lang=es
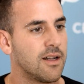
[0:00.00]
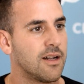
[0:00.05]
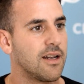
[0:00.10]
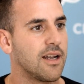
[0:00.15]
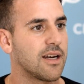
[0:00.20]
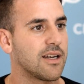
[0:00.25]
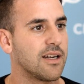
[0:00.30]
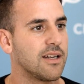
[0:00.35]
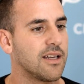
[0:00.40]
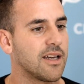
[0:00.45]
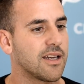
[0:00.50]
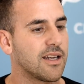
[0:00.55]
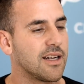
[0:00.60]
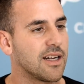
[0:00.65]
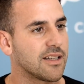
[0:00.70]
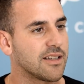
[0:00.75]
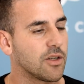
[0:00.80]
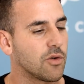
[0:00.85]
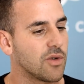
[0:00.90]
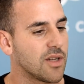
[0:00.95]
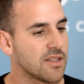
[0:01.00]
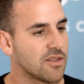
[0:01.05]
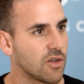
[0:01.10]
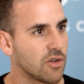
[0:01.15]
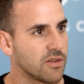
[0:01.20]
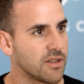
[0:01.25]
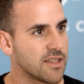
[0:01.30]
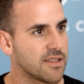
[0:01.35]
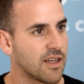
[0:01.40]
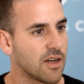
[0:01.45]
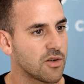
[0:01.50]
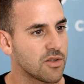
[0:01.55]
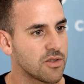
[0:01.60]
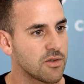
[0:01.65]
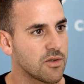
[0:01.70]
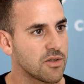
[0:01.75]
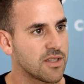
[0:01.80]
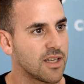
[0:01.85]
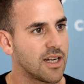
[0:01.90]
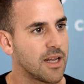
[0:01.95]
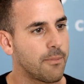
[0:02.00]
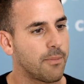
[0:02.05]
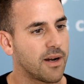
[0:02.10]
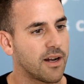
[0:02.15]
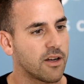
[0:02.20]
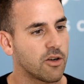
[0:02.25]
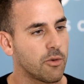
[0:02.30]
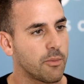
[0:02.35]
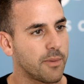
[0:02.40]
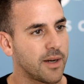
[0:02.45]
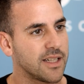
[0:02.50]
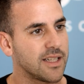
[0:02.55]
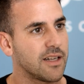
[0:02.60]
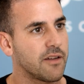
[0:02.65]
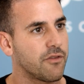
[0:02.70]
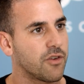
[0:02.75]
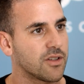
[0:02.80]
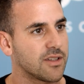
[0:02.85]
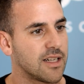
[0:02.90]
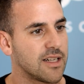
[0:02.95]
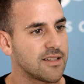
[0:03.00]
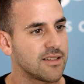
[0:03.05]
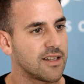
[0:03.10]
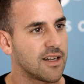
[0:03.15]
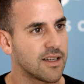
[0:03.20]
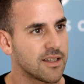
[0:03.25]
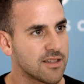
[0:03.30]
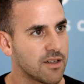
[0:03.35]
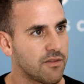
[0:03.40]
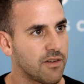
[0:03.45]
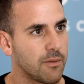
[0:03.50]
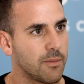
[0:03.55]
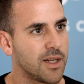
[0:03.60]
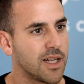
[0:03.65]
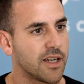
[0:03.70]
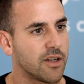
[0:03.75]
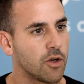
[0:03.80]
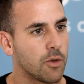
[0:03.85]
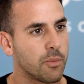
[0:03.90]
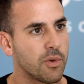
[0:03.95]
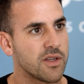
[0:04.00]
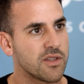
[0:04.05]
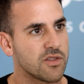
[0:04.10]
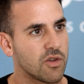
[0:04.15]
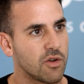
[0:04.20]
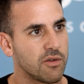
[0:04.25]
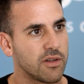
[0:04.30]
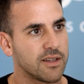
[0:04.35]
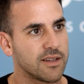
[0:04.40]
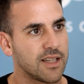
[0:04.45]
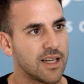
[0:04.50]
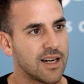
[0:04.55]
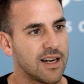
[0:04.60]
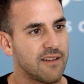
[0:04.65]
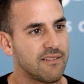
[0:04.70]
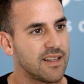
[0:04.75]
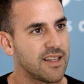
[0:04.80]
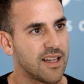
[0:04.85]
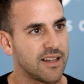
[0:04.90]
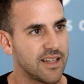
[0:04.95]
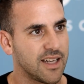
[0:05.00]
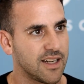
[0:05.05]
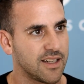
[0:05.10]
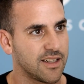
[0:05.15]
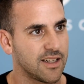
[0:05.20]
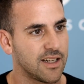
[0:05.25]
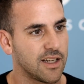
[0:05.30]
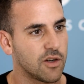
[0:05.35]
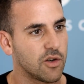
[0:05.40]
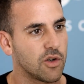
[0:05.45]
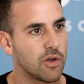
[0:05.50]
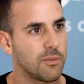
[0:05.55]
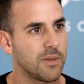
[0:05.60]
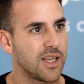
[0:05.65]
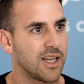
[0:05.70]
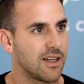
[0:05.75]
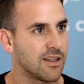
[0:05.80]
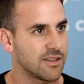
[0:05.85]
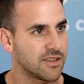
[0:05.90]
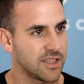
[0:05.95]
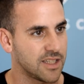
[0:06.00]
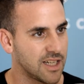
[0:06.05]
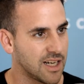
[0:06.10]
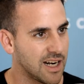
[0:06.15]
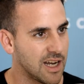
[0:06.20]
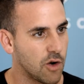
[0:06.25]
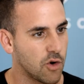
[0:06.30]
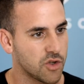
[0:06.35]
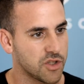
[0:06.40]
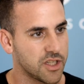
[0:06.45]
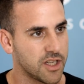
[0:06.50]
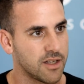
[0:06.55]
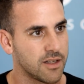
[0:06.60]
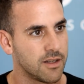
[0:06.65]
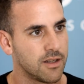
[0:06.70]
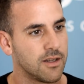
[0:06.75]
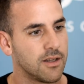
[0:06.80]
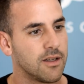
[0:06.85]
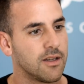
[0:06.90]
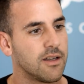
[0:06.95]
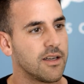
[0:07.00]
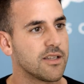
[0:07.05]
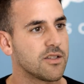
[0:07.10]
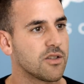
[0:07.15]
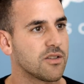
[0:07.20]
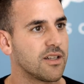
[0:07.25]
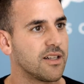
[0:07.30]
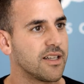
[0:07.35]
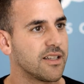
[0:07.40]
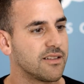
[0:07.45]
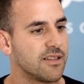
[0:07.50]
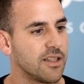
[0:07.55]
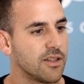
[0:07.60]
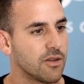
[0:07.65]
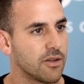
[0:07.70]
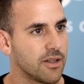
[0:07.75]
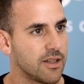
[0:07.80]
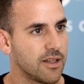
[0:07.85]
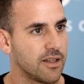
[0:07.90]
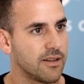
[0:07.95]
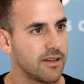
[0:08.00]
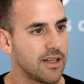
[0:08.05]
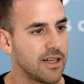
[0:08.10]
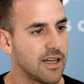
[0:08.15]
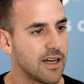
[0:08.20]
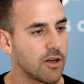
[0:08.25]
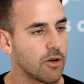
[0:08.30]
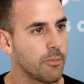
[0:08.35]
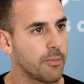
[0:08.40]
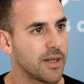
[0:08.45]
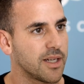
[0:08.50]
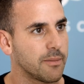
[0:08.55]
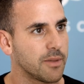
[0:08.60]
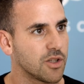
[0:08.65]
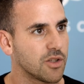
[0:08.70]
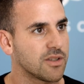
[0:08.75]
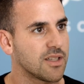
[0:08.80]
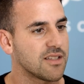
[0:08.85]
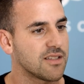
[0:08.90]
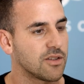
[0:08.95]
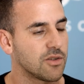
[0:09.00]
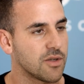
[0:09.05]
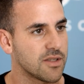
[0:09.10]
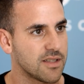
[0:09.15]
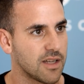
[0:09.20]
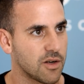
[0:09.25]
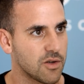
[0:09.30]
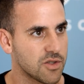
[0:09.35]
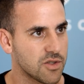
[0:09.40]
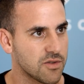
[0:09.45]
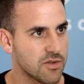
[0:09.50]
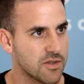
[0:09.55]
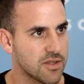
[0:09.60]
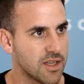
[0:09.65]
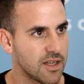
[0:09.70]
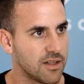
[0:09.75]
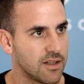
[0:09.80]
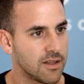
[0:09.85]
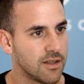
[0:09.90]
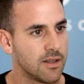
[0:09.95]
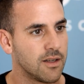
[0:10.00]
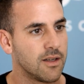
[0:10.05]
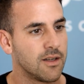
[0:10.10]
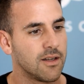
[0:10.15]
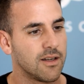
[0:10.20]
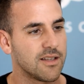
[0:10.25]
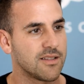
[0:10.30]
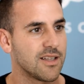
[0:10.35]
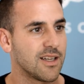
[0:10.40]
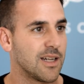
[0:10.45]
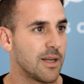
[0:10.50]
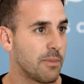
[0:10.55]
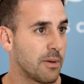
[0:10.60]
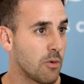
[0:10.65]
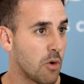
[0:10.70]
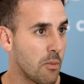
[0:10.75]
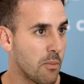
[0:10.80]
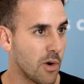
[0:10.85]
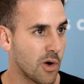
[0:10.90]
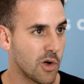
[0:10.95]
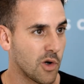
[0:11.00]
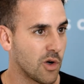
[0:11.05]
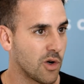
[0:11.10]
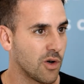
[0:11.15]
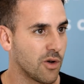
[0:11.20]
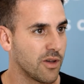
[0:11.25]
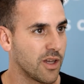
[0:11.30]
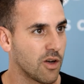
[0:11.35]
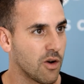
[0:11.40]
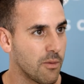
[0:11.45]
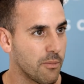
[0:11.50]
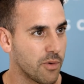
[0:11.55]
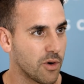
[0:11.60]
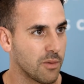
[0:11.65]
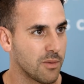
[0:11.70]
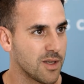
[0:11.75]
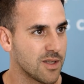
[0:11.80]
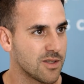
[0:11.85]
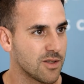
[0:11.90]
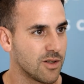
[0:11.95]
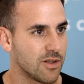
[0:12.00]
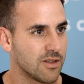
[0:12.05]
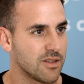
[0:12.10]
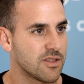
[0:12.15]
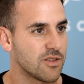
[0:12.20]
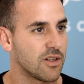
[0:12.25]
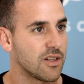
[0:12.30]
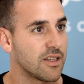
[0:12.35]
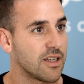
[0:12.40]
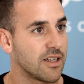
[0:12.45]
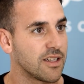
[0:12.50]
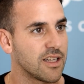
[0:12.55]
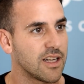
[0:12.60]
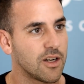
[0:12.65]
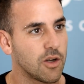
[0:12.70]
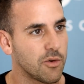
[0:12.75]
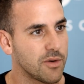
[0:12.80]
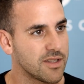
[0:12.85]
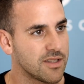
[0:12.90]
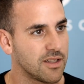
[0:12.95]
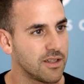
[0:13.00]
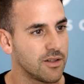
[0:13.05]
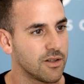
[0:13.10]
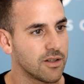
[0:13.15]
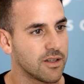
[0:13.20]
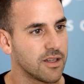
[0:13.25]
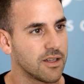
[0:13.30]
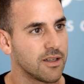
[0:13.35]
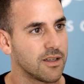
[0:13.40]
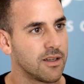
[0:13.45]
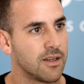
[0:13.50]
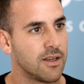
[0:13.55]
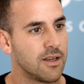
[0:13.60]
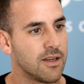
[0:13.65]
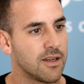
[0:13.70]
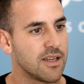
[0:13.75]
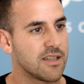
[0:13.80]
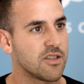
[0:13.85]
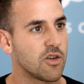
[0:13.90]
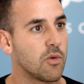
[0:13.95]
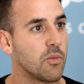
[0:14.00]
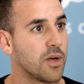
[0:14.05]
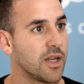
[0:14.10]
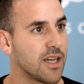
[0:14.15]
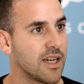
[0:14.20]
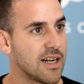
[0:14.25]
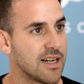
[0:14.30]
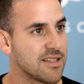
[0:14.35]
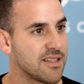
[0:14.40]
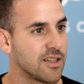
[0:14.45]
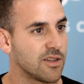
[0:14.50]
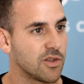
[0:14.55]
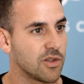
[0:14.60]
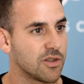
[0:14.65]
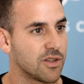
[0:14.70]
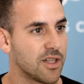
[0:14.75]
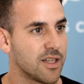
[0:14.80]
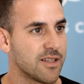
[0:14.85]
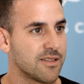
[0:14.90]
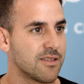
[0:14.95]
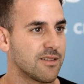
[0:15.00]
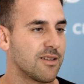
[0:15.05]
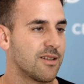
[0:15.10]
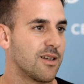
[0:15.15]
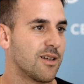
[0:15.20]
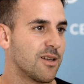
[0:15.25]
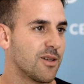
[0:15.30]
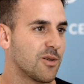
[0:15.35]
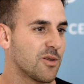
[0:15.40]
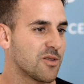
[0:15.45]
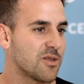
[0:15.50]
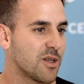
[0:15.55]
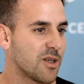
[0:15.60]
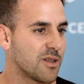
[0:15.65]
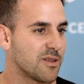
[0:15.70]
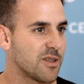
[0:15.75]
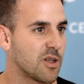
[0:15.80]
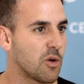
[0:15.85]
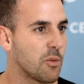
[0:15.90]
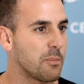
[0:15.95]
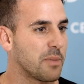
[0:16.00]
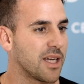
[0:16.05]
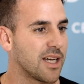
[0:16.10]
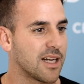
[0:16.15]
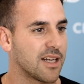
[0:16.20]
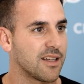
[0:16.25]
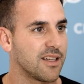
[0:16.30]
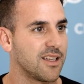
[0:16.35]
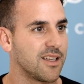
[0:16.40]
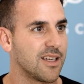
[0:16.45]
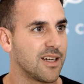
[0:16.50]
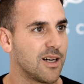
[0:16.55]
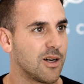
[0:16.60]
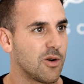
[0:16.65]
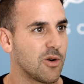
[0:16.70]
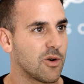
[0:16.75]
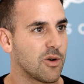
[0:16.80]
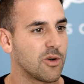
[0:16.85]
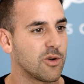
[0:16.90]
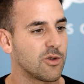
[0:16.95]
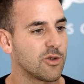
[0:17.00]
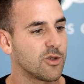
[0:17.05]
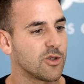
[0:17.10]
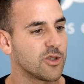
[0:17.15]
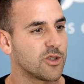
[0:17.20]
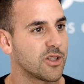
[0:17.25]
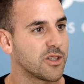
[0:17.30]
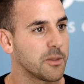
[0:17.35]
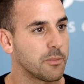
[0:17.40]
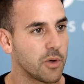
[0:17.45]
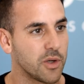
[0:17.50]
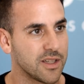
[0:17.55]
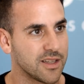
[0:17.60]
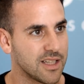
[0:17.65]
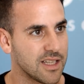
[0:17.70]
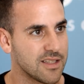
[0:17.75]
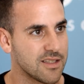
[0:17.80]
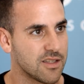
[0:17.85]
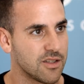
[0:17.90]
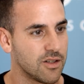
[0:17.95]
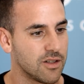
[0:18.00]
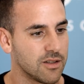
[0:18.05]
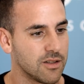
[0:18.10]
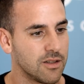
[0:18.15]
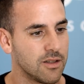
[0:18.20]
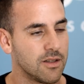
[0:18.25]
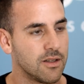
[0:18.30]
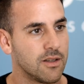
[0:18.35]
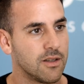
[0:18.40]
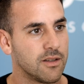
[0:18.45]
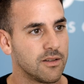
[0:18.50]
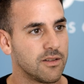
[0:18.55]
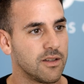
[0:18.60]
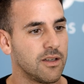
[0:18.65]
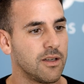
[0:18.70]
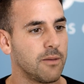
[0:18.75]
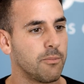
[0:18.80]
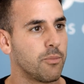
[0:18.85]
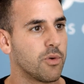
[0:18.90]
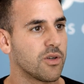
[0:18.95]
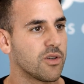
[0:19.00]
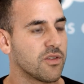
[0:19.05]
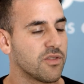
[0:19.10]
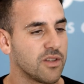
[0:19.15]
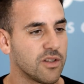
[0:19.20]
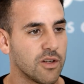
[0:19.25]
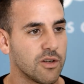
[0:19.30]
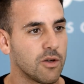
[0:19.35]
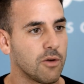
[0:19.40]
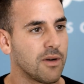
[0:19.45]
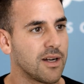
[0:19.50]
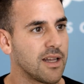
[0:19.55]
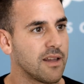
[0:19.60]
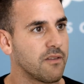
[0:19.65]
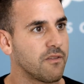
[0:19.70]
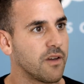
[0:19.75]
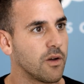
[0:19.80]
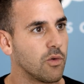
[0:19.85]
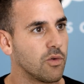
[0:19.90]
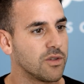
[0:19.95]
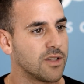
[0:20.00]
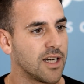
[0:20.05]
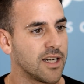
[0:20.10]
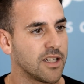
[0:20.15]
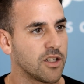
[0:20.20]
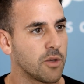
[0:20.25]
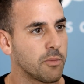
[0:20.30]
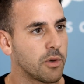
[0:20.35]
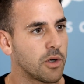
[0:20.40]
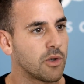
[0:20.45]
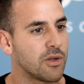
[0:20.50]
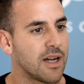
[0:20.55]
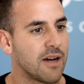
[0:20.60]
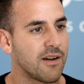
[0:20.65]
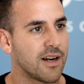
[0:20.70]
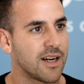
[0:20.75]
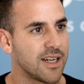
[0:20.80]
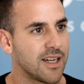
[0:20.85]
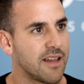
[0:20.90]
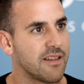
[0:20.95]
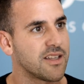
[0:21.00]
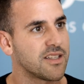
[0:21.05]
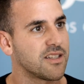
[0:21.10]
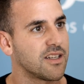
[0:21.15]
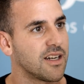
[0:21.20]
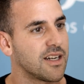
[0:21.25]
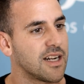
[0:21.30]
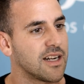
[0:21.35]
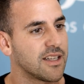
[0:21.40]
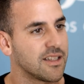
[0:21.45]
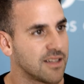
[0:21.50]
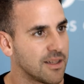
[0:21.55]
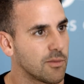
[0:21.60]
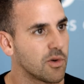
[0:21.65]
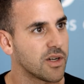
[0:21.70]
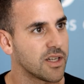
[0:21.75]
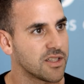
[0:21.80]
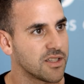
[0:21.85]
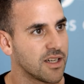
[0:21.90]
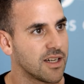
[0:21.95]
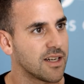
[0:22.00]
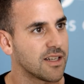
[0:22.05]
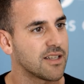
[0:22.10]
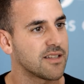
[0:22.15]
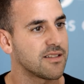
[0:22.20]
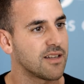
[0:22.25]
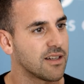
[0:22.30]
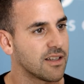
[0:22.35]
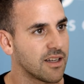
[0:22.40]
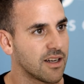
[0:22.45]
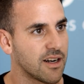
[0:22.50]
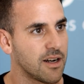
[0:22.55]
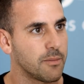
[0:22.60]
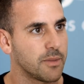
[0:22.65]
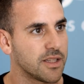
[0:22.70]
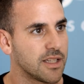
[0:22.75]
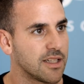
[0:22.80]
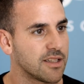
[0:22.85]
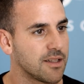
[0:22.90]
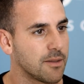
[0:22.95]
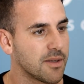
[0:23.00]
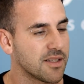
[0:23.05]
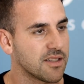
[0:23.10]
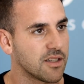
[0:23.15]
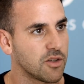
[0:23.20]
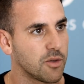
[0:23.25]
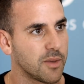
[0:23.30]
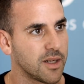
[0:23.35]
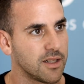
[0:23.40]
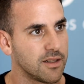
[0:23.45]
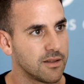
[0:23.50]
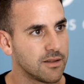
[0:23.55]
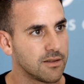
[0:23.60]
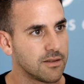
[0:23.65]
La realidad es que la articulación con desarrollo social es para acompañar y fortalecer a aquellas familias que no pueden solventar la vida diaria, la economía, llenar la olla. Eso es el destino del acompañamiento que está haciendo desarrollo social. Así que le pedimos un poco de compromiso y solidaridad a los vecinos que, que se comunican al 103 no sé si con picardía o con otro tipo de intención, ¿sí? porque si no nos van a dificultar y nos ponen una barrera de llegar al que tenemos que llegar, que es al que realmente le está pasando mal.